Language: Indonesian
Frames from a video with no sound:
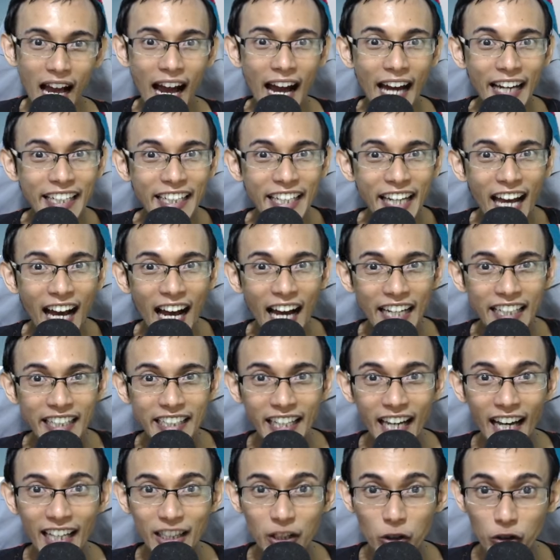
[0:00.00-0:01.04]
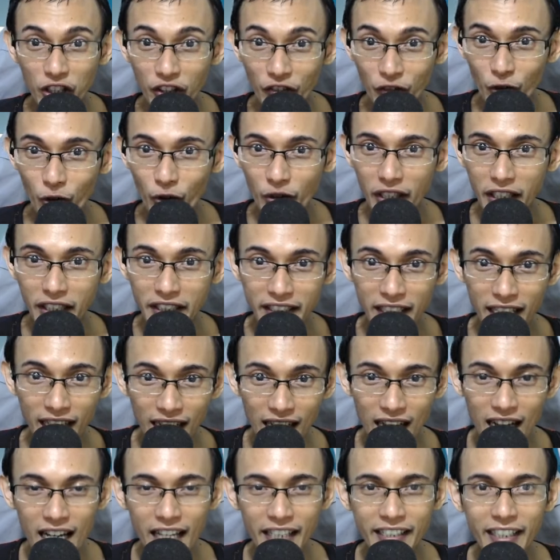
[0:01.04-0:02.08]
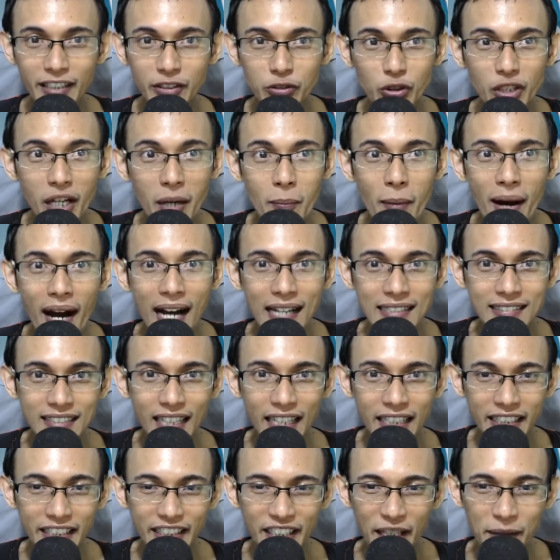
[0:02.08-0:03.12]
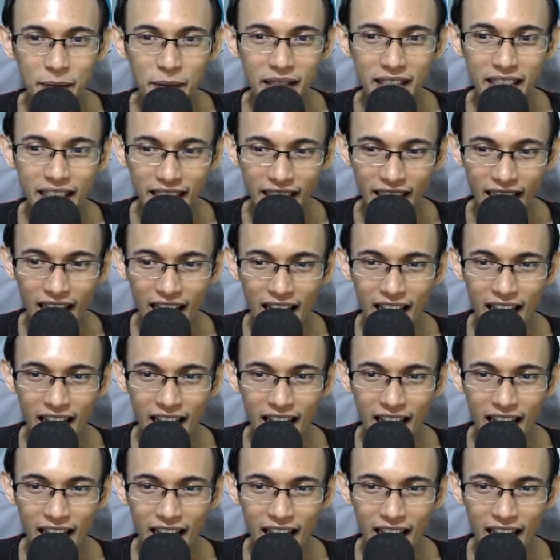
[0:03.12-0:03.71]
hadiah-hadiah atau gift kodenya, dan juga bahasa di game ini.